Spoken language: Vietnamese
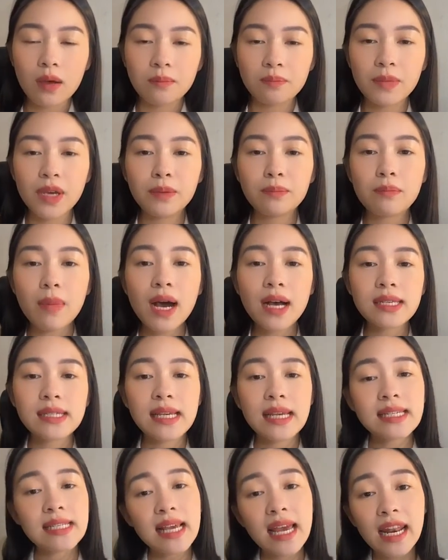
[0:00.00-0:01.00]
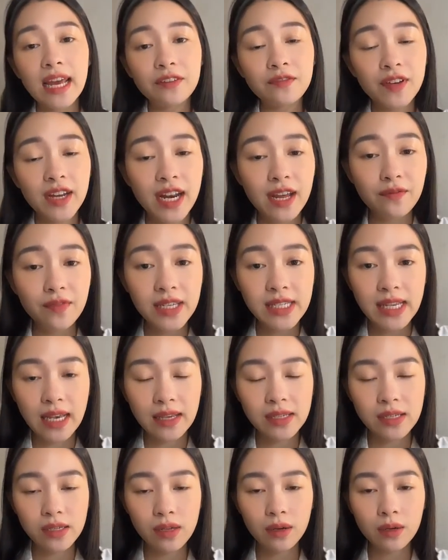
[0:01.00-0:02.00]
miền Bắc sẽ se lạnh về đêm và sáng
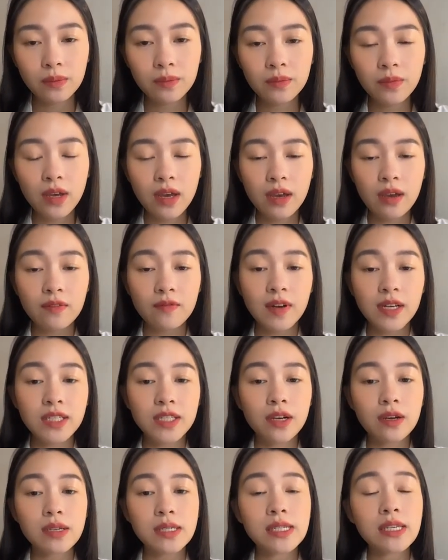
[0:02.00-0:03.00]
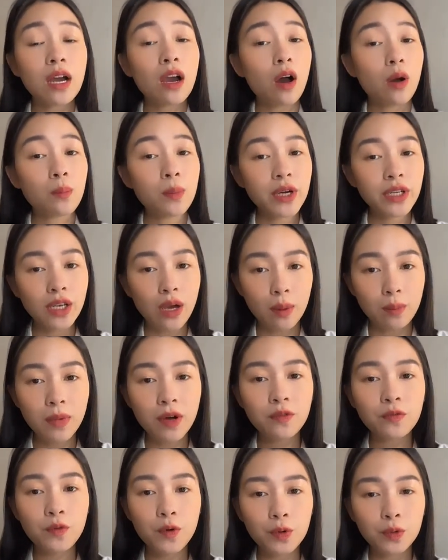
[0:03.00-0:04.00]
sớm và trời sẽ có mưa nhỏ mưa
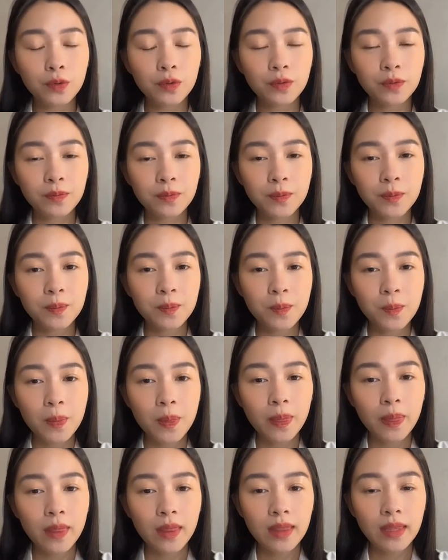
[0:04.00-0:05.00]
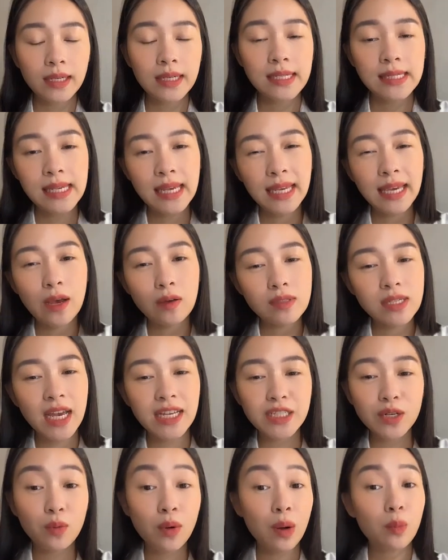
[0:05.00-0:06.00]
phùn, thì sẽ kéo dài
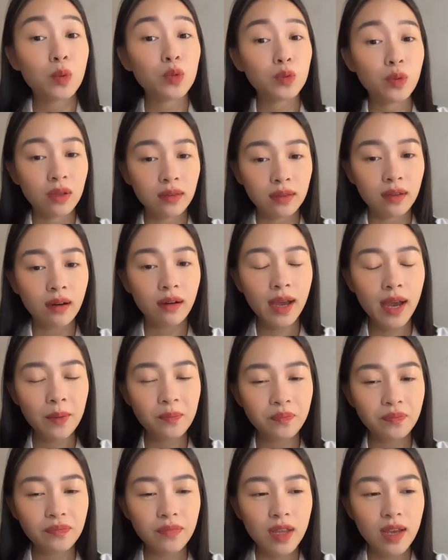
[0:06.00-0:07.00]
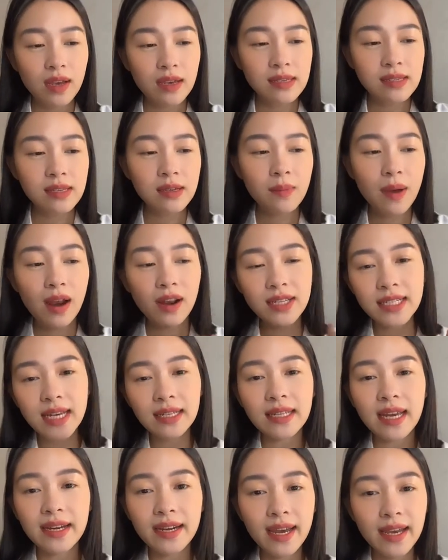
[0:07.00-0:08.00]
trong khoảng một tuần tới ạ. Dự báo là
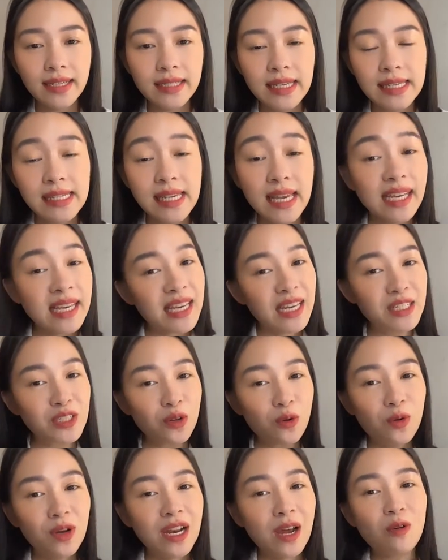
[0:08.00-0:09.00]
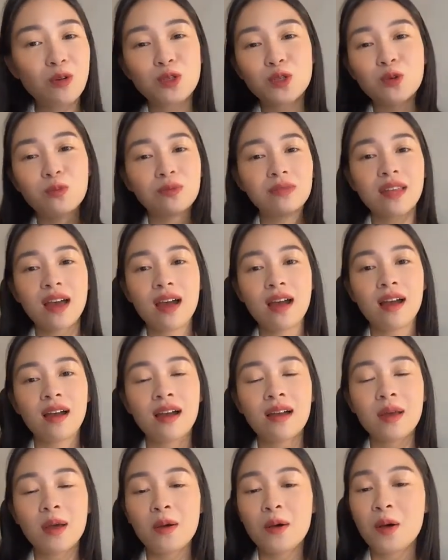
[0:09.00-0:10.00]
trạng thái này thì sẽ khiến cho quần áo của chúng ta
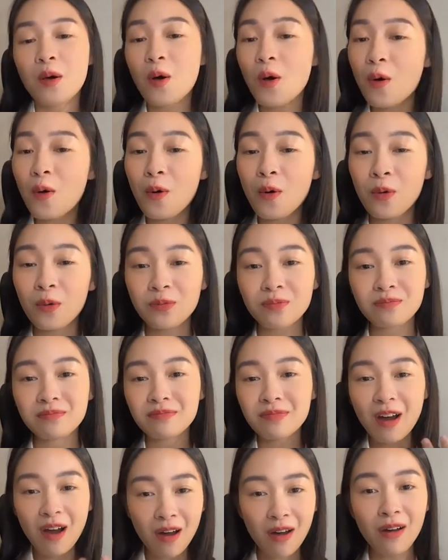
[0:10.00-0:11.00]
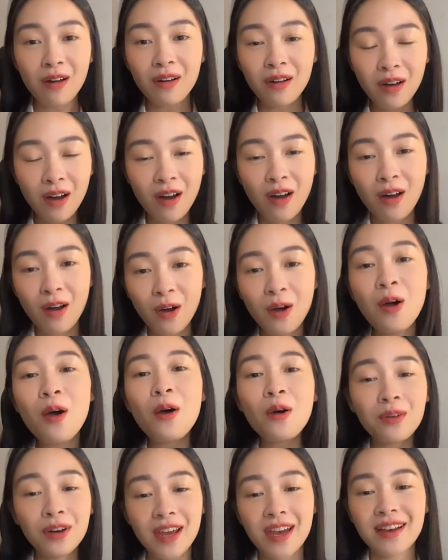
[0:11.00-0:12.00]
khô, khó, khó
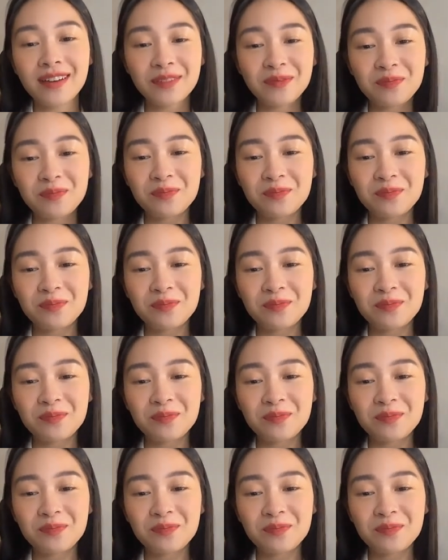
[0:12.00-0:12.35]
khô đấy ạ.